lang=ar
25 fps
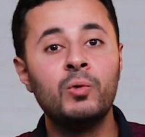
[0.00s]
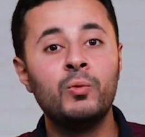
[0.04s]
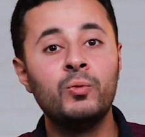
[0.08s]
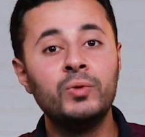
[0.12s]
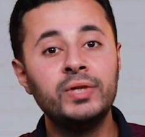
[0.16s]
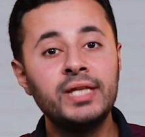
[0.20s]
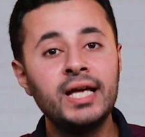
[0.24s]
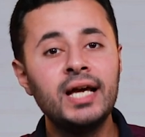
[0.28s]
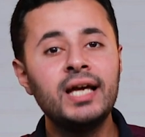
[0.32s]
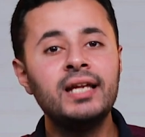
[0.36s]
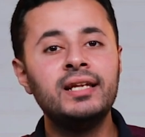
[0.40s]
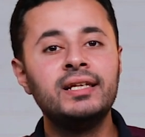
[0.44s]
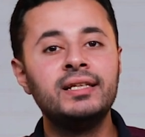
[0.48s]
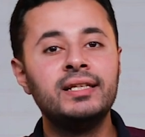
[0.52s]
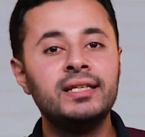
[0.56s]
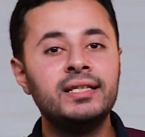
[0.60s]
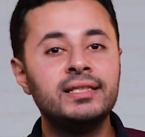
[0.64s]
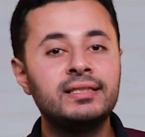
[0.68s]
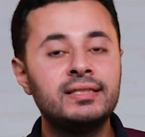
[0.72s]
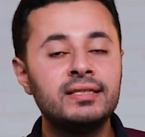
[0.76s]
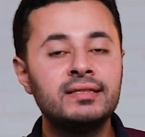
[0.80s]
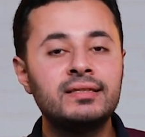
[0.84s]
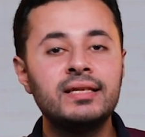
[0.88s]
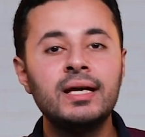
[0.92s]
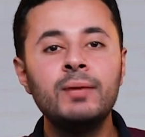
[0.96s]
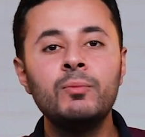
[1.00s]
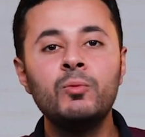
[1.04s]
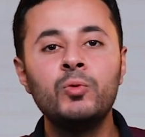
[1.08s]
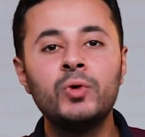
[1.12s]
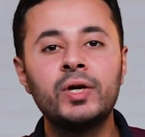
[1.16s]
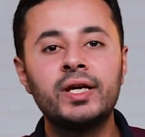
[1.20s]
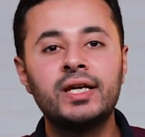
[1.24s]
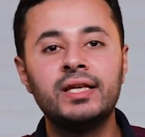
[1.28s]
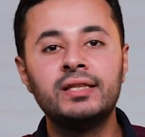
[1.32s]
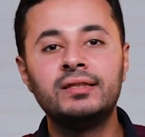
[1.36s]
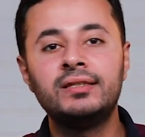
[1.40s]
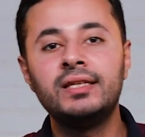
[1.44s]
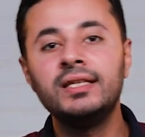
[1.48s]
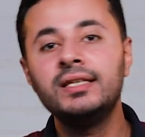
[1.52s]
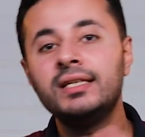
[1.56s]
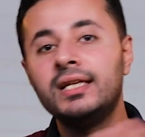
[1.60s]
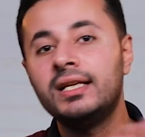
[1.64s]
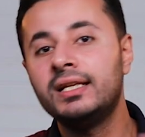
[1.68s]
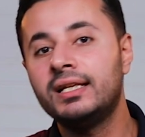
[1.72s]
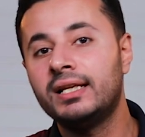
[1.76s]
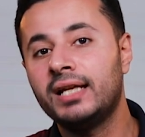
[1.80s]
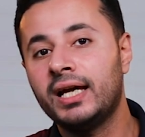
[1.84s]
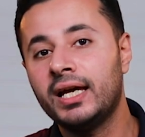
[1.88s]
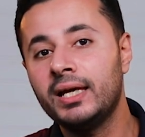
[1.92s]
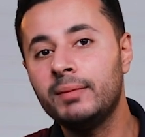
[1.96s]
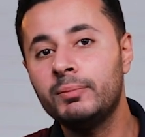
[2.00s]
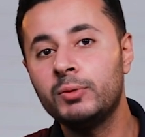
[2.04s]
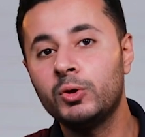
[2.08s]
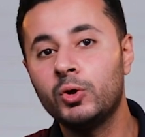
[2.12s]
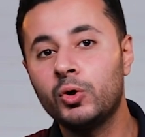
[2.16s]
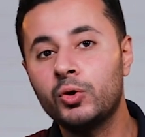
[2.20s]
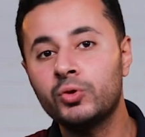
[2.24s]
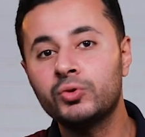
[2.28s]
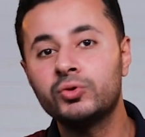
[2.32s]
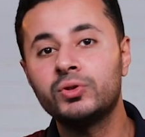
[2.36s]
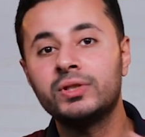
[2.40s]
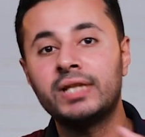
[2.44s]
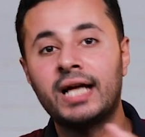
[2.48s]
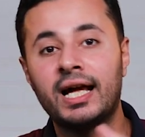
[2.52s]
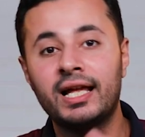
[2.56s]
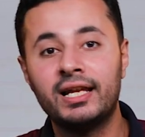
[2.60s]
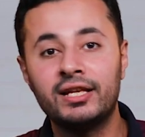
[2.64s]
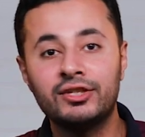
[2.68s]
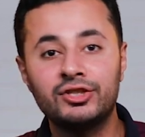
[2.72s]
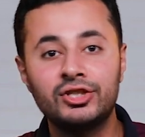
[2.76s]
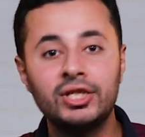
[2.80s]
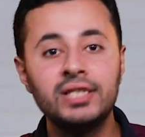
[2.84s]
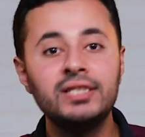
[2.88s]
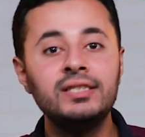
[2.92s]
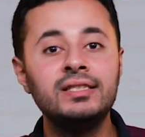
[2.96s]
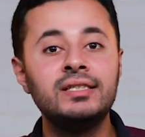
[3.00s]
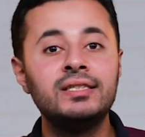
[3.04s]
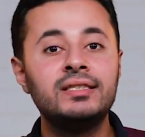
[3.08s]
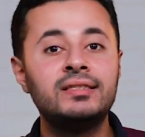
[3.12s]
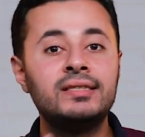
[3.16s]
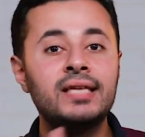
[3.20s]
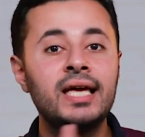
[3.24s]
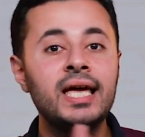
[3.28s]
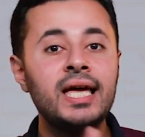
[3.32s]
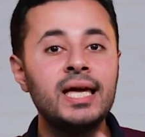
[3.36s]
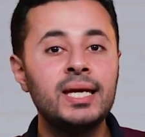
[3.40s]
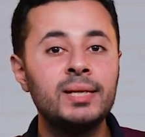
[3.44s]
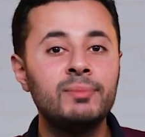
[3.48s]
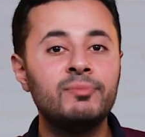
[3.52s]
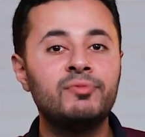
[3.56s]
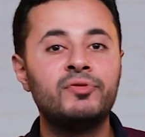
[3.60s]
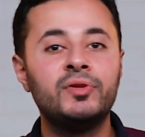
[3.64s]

ونقل الالتزام والجديه للعيب الاردن علشان يساهم